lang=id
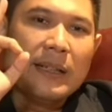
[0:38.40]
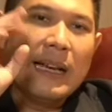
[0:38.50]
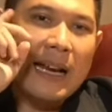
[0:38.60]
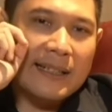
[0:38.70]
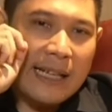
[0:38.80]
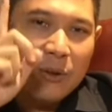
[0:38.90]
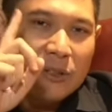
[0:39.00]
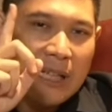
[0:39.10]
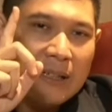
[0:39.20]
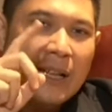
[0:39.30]
Dan satu
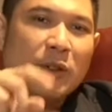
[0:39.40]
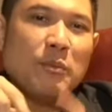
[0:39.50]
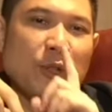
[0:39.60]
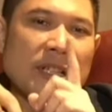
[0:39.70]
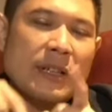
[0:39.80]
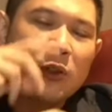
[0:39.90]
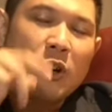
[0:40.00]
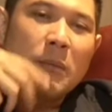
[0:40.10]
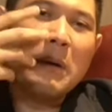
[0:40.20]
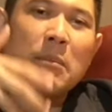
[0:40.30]
selnya itu punya 1,4
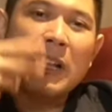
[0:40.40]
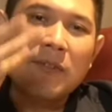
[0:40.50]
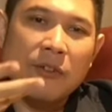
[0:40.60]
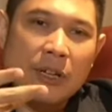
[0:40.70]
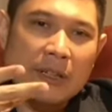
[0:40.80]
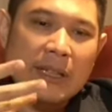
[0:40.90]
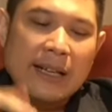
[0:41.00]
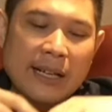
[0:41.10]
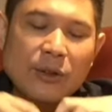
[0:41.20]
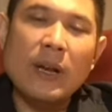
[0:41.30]
volt
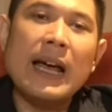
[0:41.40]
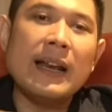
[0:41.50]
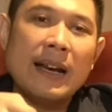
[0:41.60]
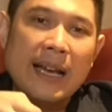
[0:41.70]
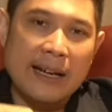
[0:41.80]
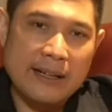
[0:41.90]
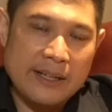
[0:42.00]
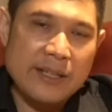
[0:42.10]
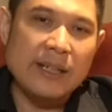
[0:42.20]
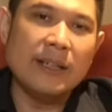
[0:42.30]
dan itulah adalah
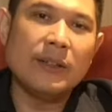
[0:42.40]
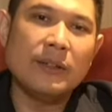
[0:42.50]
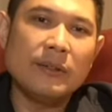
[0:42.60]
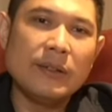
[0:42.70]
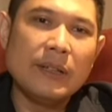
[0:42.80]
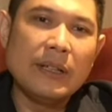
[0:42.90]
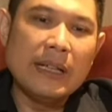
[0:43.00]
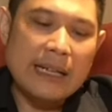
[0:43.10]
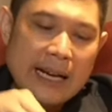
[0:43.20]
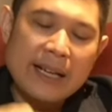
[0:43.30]
energi gitu.
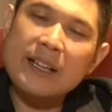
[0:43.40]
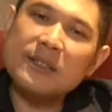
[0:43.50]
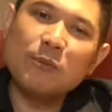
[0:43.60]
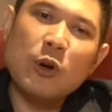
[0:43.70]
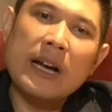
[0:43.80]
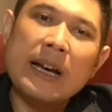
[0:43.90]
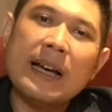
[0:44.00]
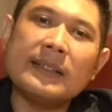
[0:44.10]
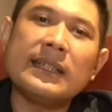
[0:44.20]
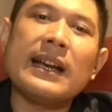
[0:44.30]
Dan ini semua adalah
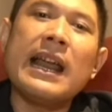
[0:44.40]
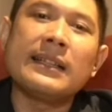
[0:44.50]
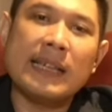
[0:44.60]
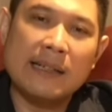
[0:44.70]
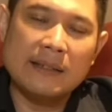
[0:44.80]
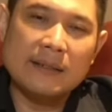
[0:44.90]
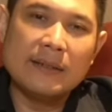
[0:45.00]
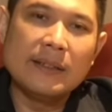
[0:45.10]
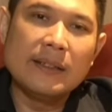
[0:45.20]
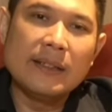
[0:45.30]
kecerdasan.
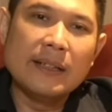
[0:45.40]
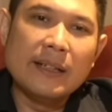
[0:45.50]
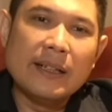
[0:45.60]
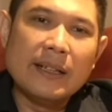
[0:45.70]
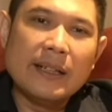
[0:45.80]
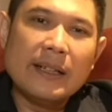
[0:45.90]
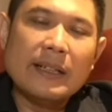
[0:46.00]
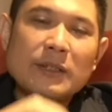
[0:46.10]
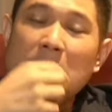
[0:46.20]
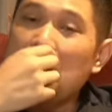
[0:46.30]

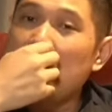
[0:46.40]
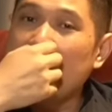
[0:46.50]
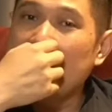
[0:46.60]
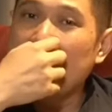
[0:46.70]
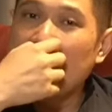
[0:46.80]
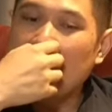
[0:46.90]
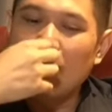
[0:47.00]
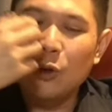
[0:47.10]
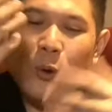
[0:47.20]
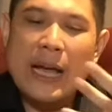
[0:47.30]
Coba kebayang nggak
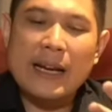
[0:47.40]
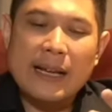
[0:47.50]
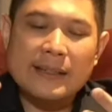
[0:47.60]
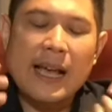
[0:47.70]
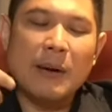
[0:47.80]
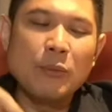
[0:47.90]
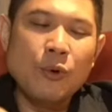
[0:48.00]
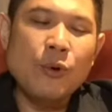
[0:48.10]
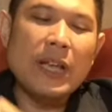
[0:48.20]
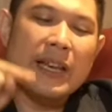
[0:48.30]
kalau Tuhan ngasih
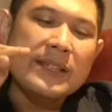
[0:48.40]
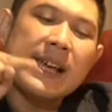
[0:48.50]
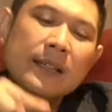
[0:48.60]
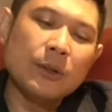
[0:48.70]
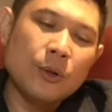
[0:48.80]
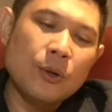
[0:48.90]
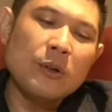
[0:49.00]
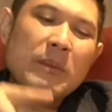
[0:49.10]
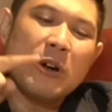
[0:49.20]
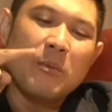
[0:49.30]
abu, ini
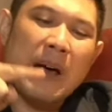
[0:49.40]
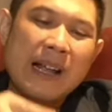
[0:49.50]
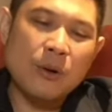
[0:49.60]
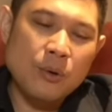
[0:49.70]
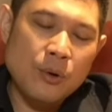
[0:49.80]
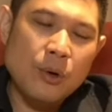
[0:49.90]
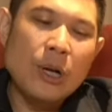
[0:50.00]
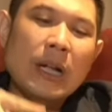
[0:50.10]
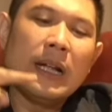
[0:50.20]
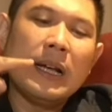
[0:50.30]
jantung, paru-paru,
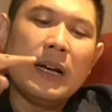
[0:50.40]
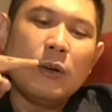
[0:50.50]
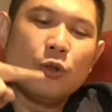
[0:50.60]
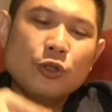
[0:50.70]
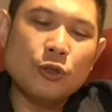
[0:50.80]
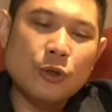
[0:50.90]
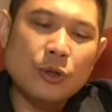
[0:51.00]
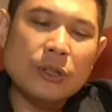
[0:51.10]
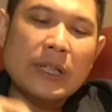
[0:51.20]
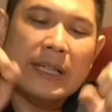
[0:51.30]
uh,
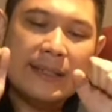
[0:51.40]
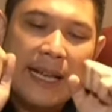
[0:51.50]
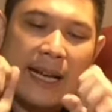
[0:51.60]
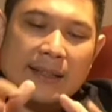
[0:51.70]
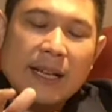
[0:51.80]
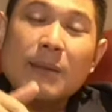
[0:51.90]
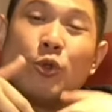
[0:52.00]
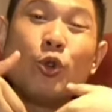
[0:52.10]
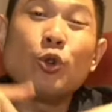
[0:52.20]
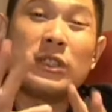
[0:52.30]
usus, saya kasih
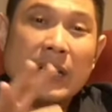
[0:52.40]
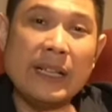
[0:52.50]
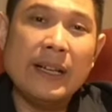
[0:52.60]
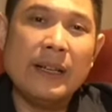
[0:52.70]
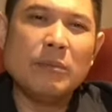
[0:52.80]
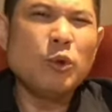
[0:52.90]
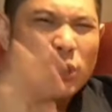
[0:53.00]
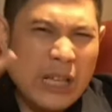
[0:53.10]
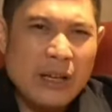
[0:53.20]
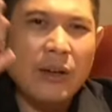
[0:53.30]
kamu urus sendiri
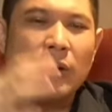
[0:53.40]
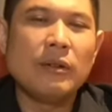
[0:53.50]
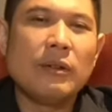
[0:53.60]
pusing loh